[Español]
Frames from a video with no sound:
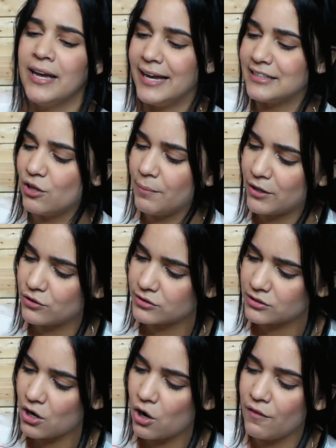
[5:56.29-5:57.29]
Esto me
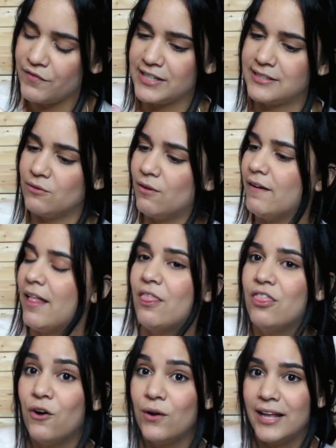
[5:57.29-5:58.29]
costó 19
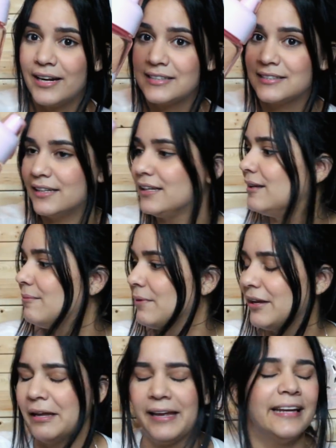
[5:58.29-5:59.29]
dólares y
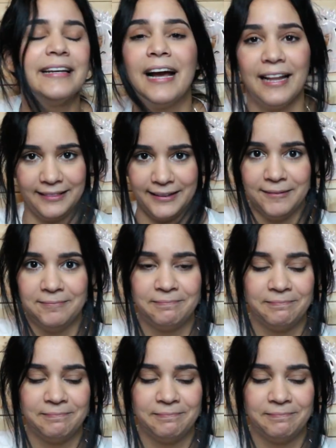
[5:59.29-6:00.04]
me encanta.